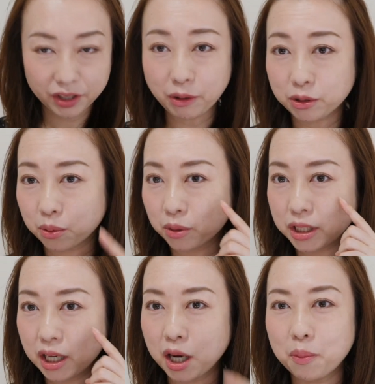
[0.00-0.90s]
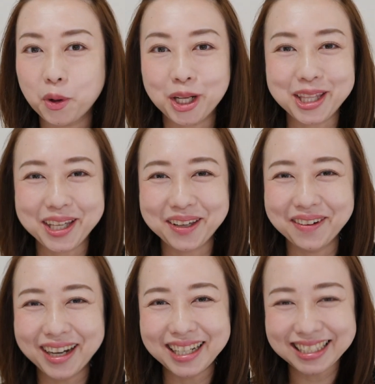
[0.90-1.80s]
ではちょっとこちら側も入れていき
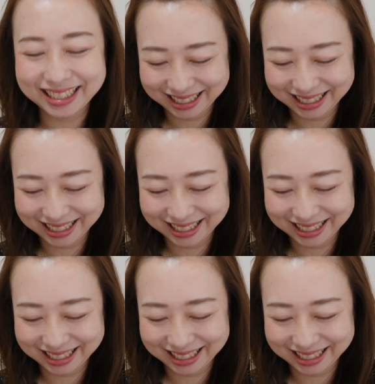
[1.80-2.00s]
ます。